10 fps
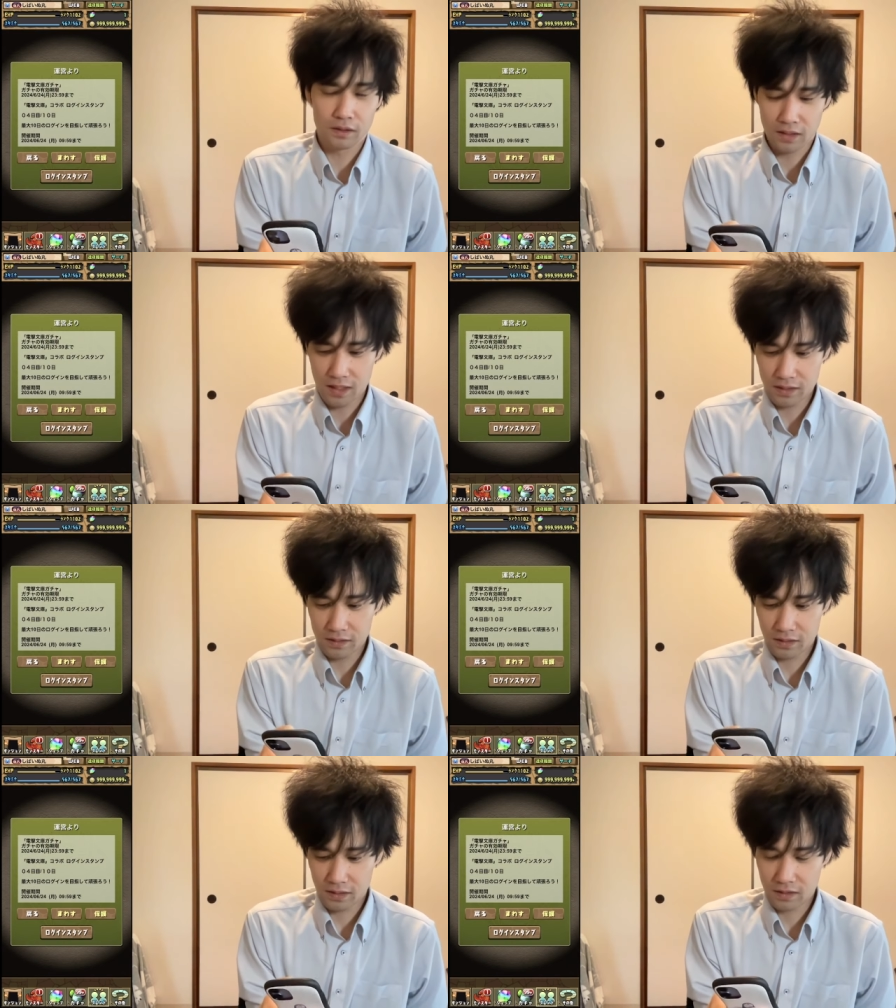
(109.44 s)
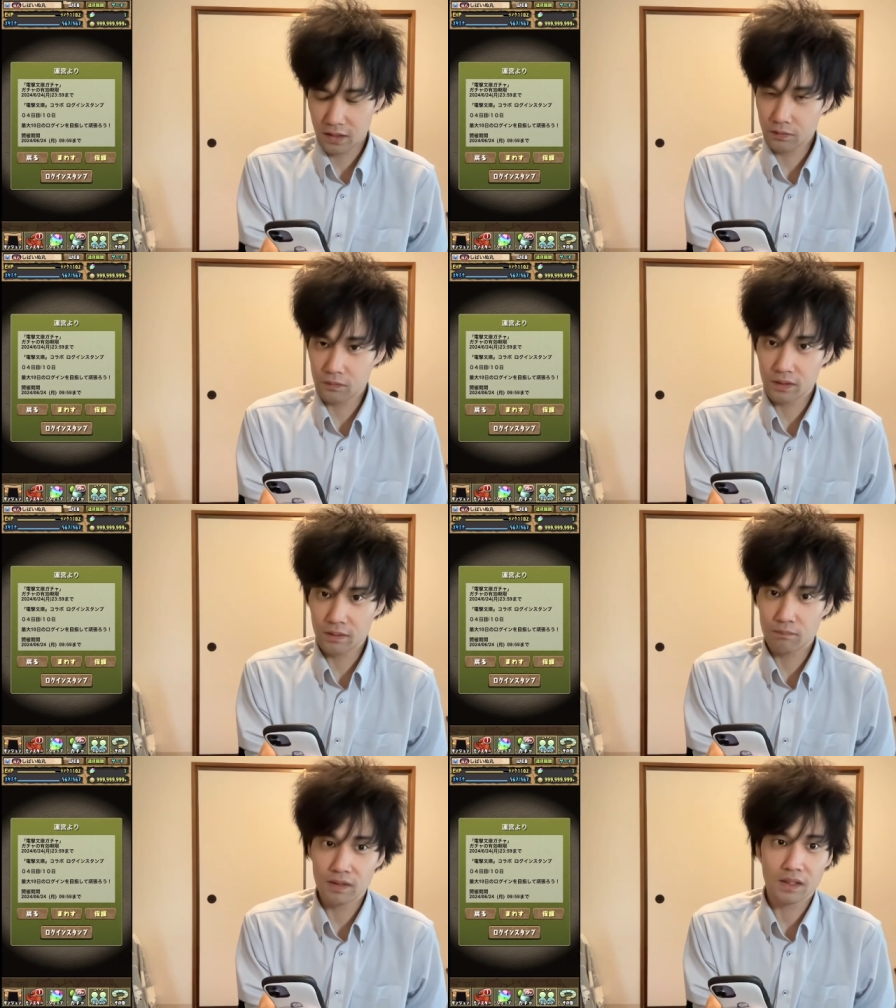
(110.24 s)
何回あと
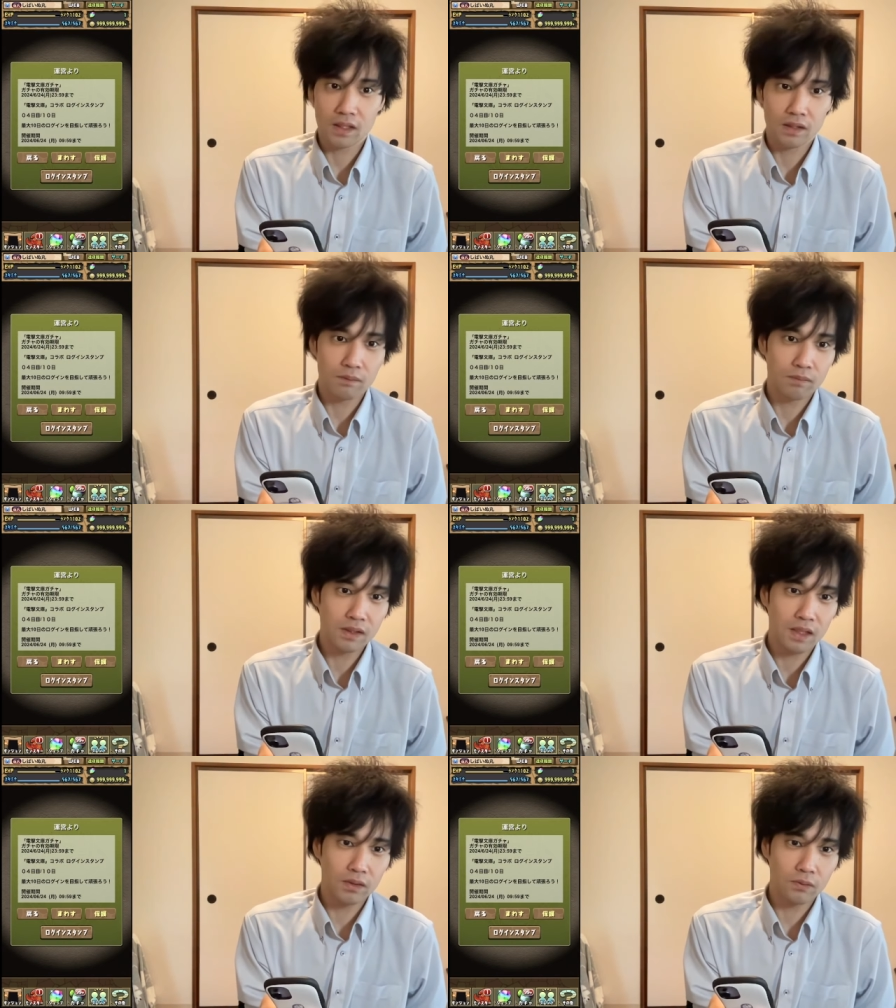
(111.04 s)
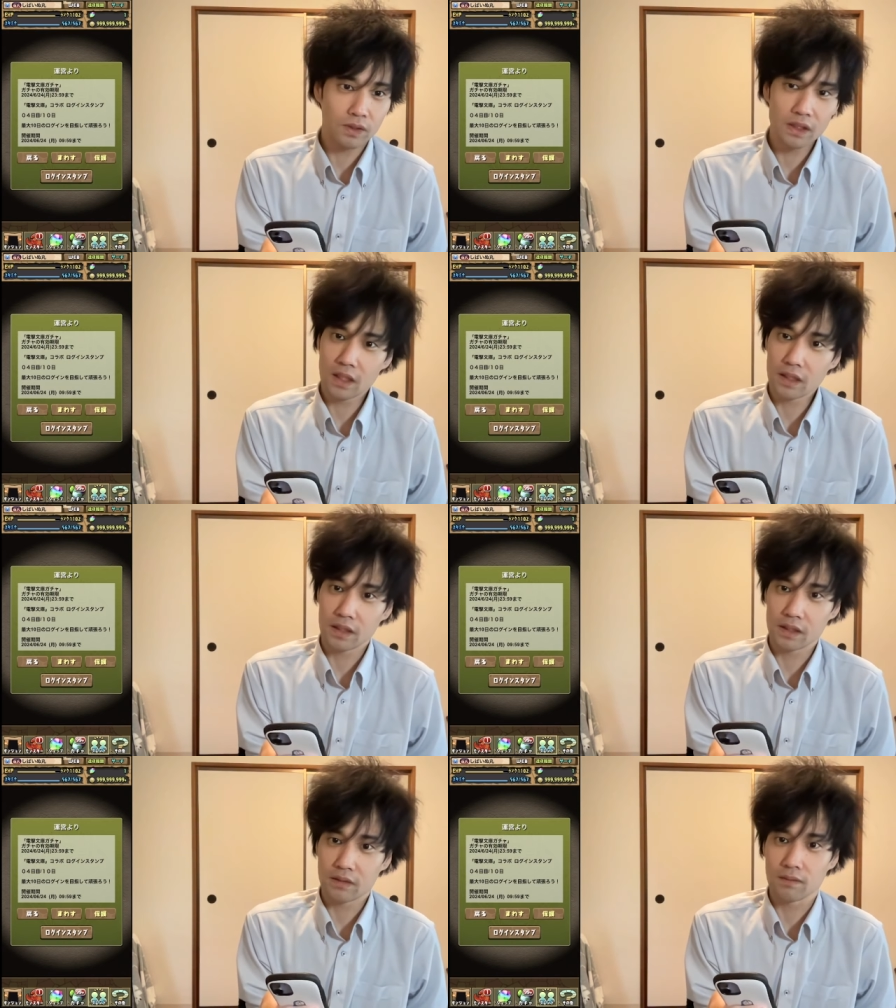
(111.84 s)
で、また、またあとにかいか
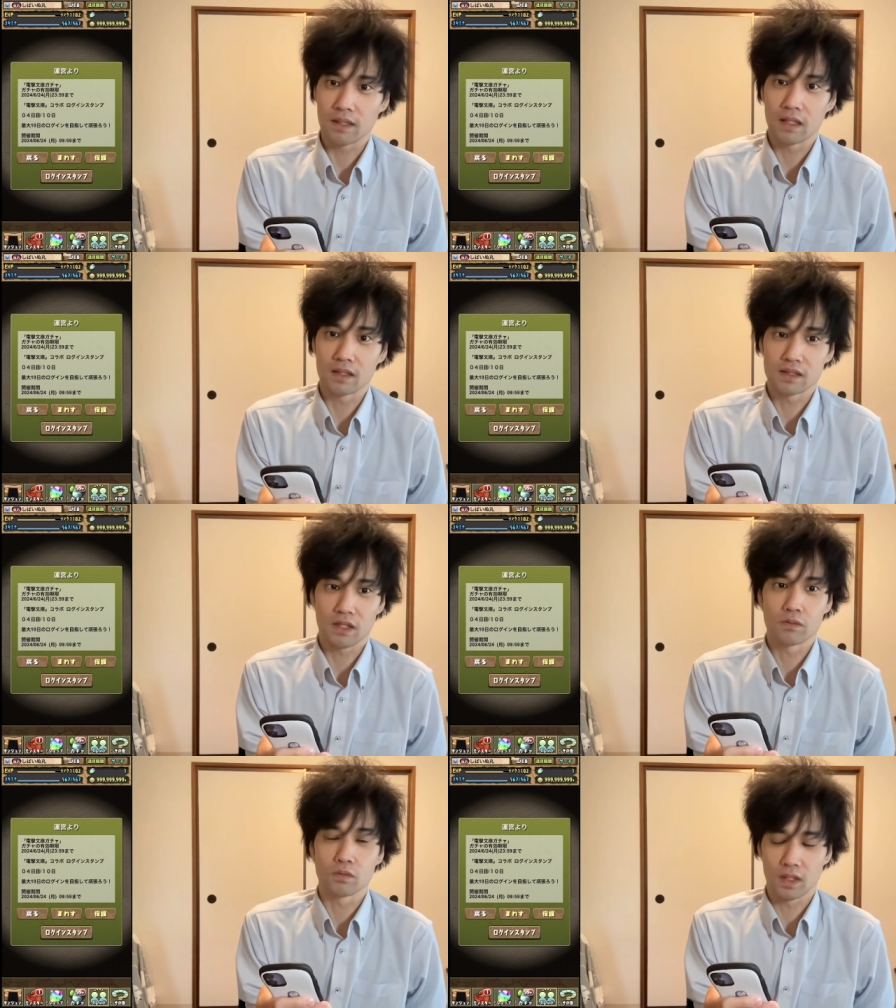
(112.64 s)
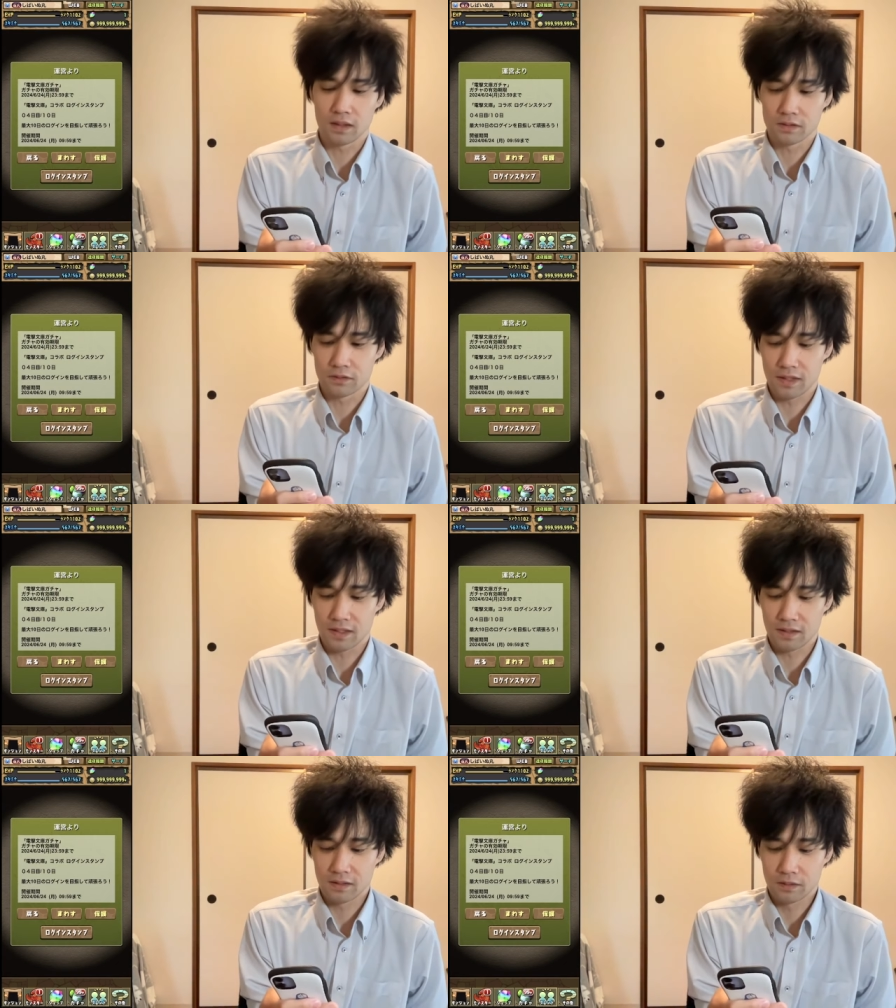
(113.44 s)
いっかいぐらいガチャあるんかな。それでは、
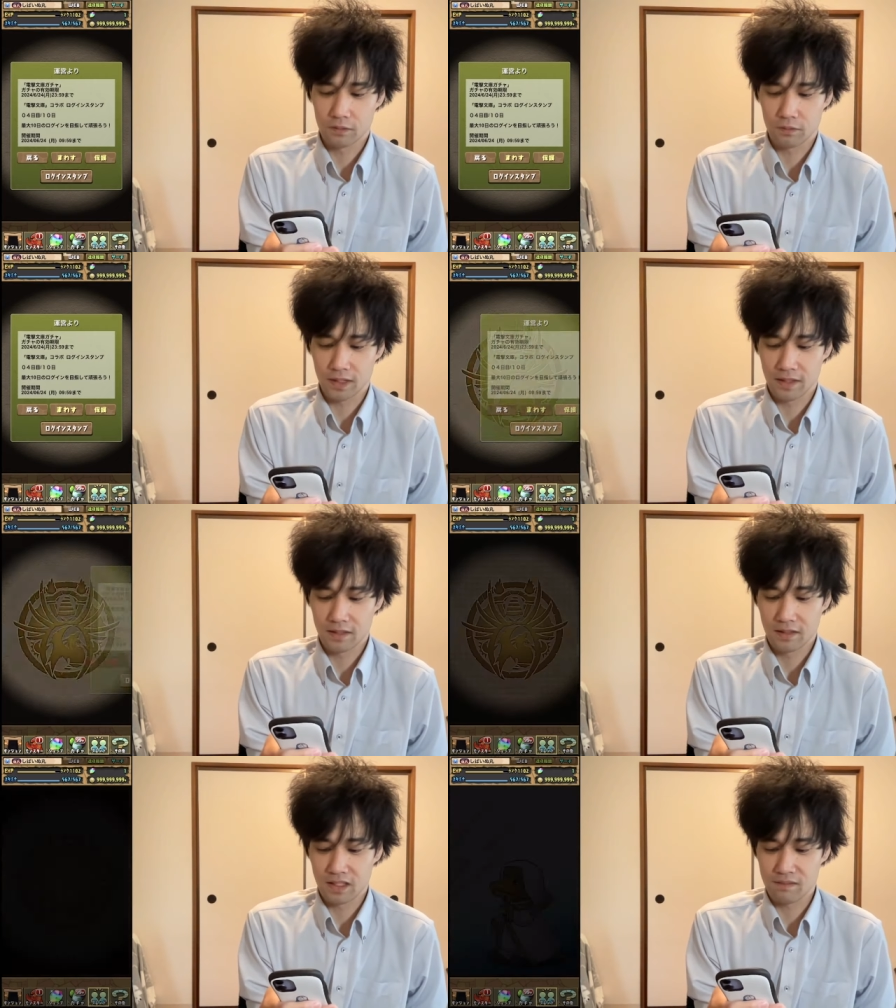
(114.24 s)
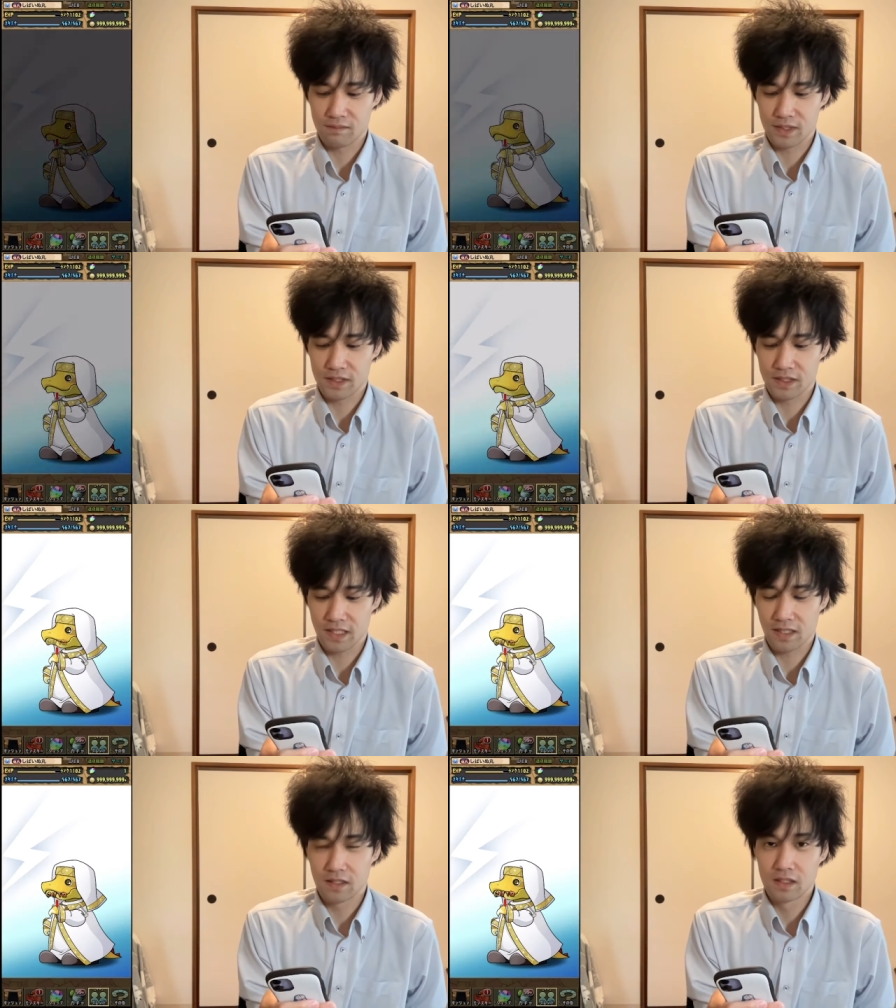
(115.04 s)
ここで、感激し
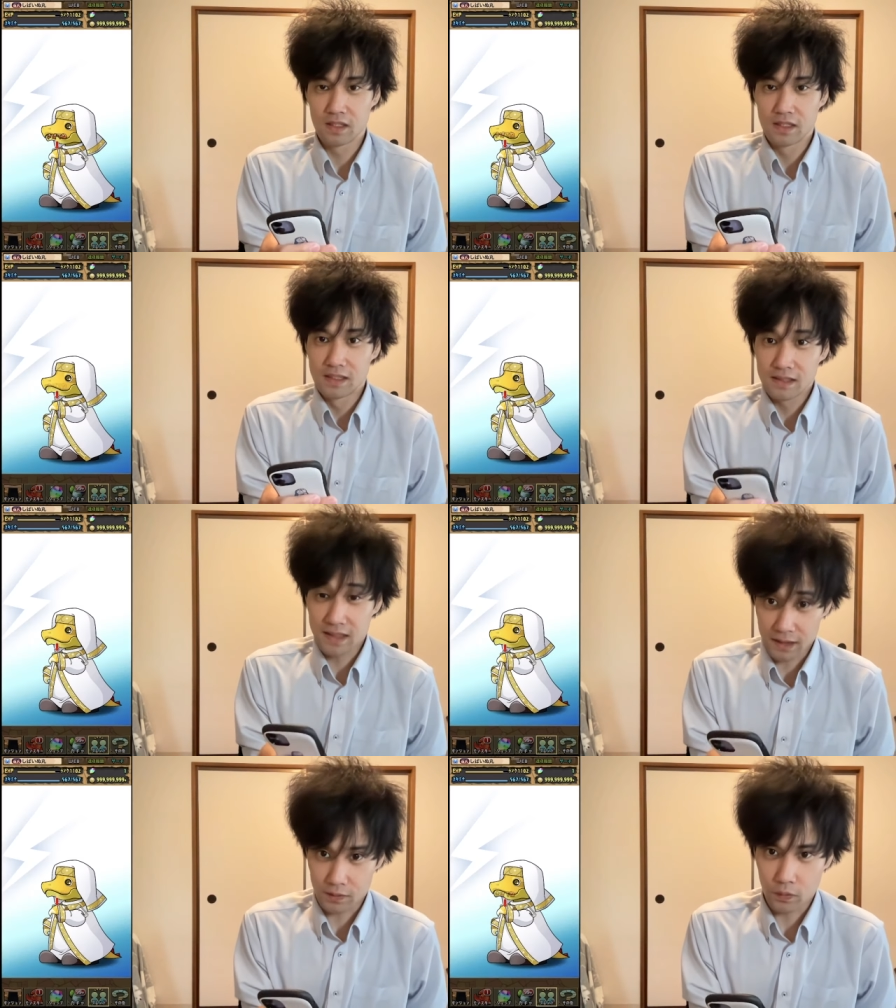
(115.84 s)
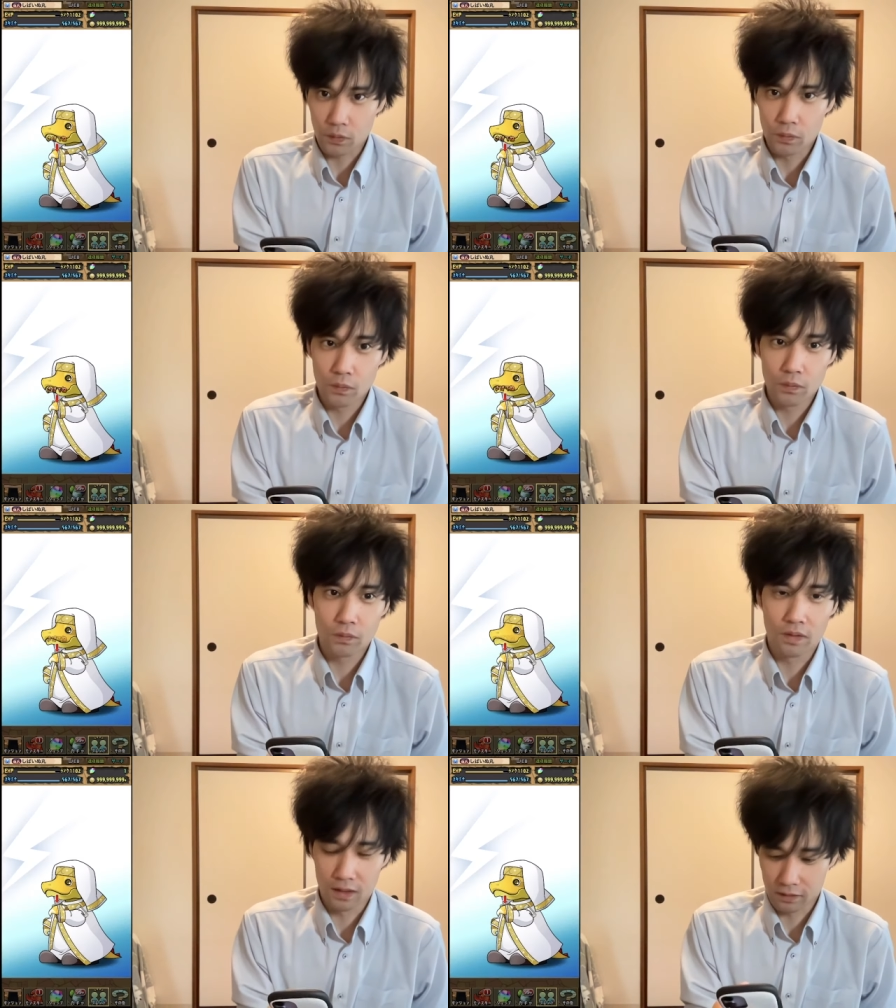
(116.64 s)
て、早速、
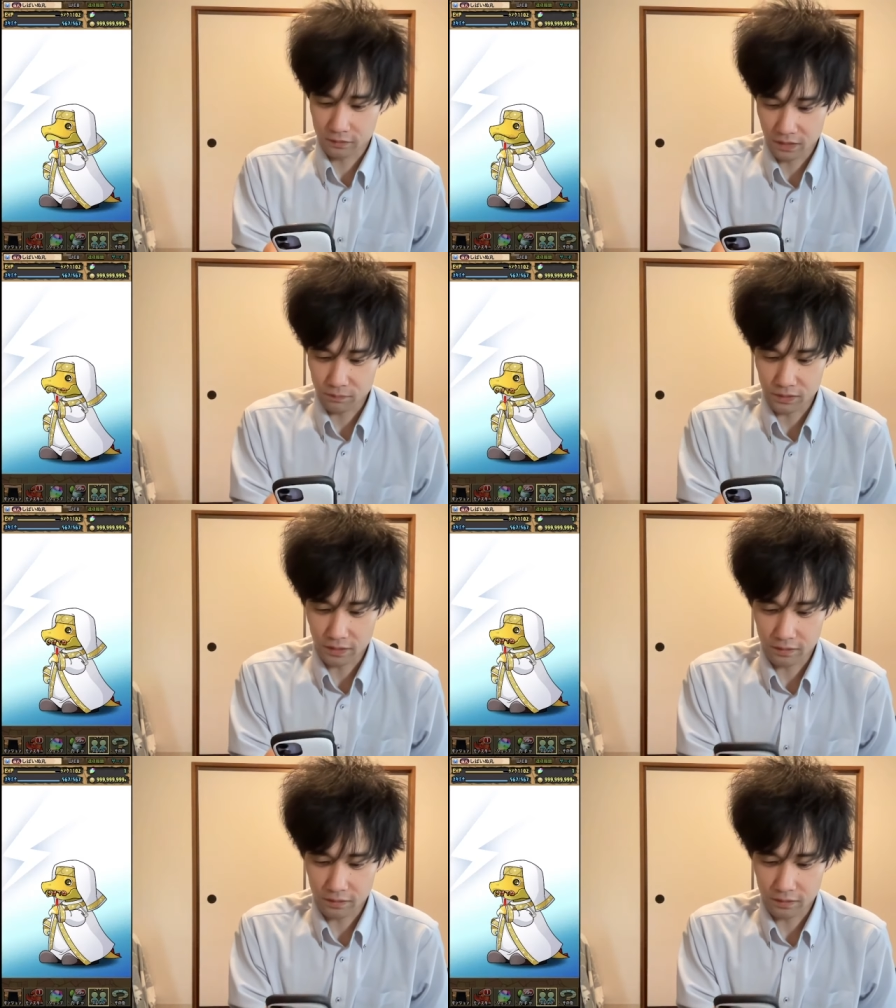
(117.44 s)
あ、からくった。